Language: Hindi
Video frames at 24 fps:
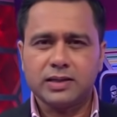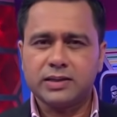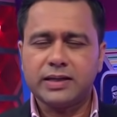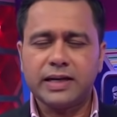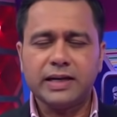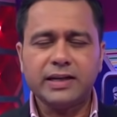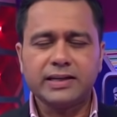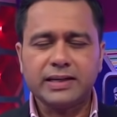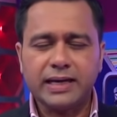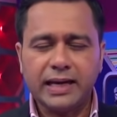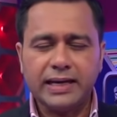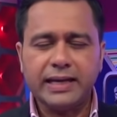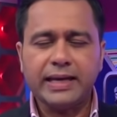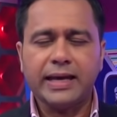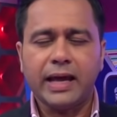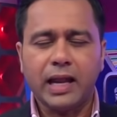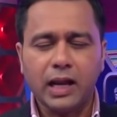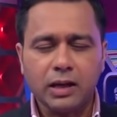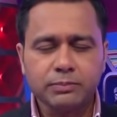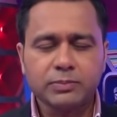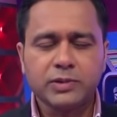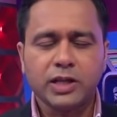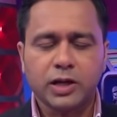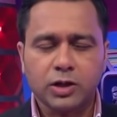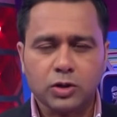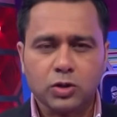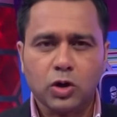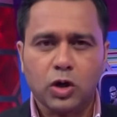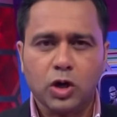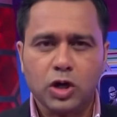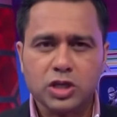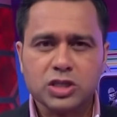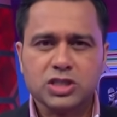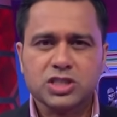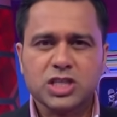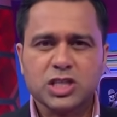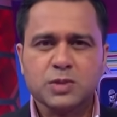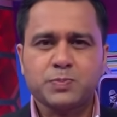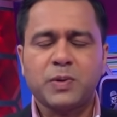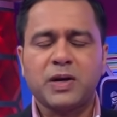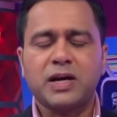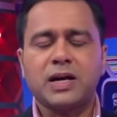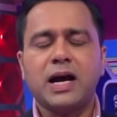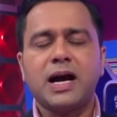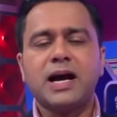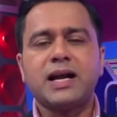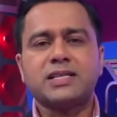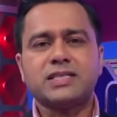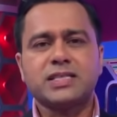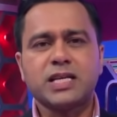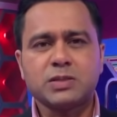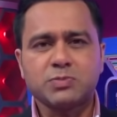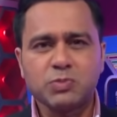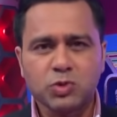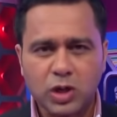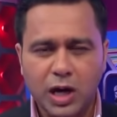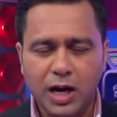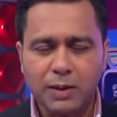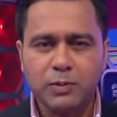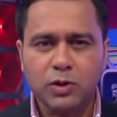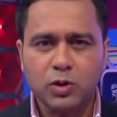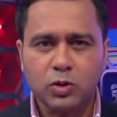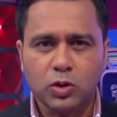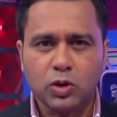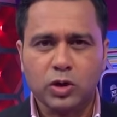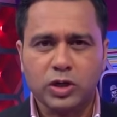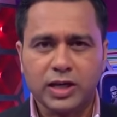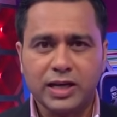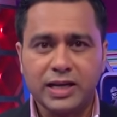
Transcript: डिंट रियली हेल्प देयर कॉज जिस प्रकार से इस मुकाबले को